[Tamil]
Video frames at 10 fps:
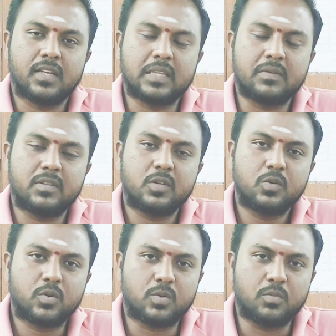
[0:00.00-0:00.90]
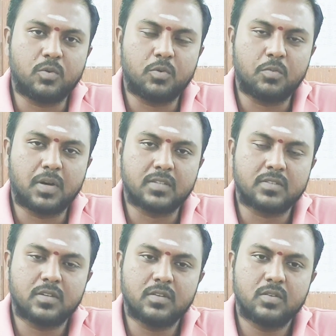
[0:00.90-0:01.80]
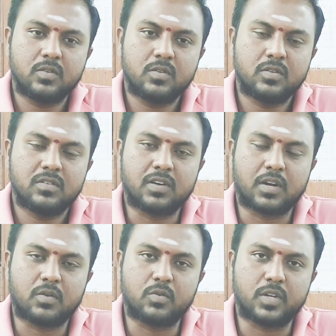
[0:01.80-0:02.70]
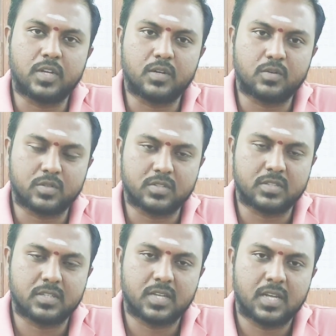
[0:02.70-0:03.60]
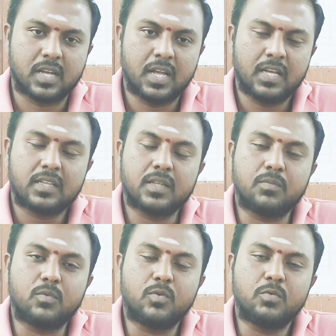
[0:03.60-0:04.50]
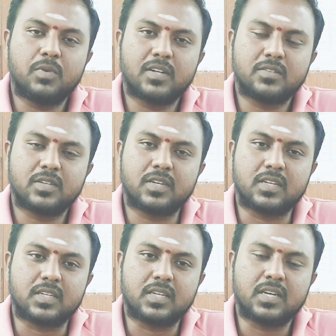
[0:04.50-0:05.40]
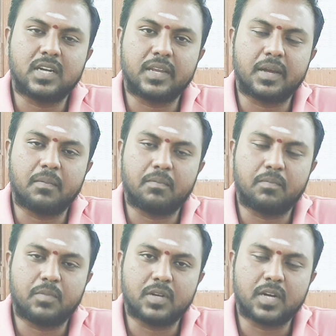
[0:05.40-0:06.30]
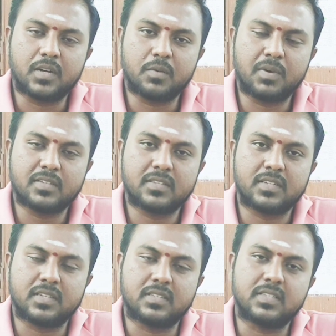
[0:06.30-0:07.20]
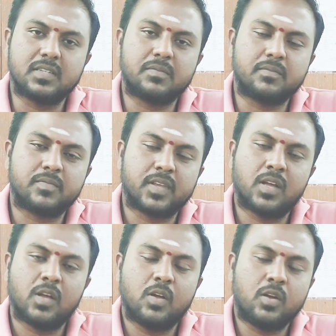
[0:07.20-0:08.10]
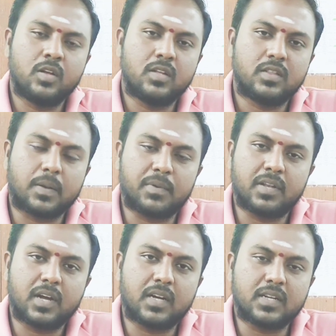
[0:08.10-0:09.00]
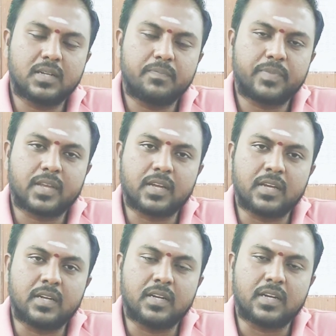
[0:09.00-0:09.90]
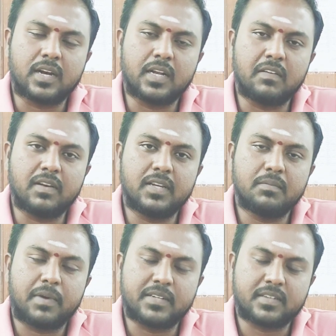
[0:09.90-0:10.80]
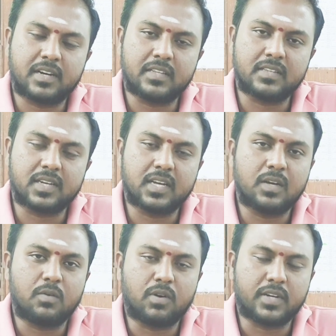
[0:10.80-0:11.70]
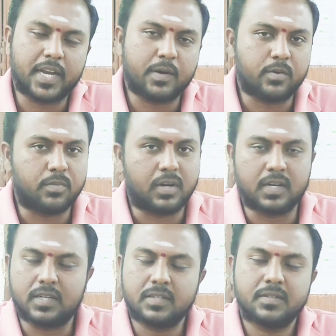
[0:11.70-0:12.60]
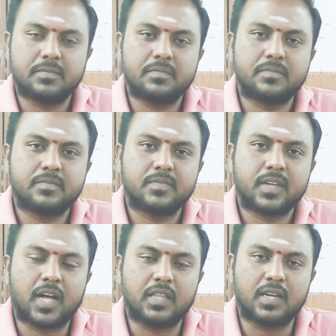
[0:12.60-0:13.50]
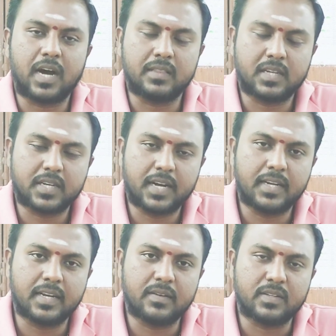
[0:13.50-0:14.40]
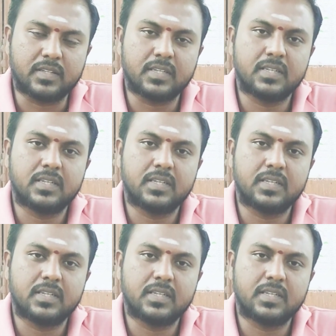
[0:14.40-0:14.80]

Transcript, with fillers: இது வந்து ஒரு மூணு மாதம் வரக்கூடிய கோர்ஸ் இந்த மூணு மாதங்கிறது நீங்கள் ரெண்டு மாதங்கிறது தமிழ்நாடு இளவை பயிற்சி நிலையத்தில் உங்கள் ட்ரைனிங் கொடுப்பாங்க அந்த அந்த ட்ரைனிங்கில் வந்து